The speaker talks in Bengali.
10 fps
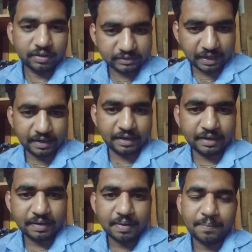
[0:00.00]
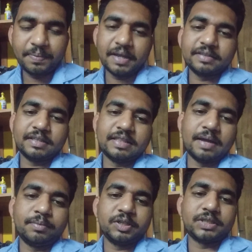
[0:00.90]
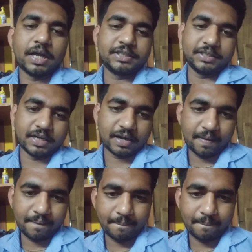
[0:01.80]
জানেন পেঁয়াজের দাম হয়েছে আশি টাকা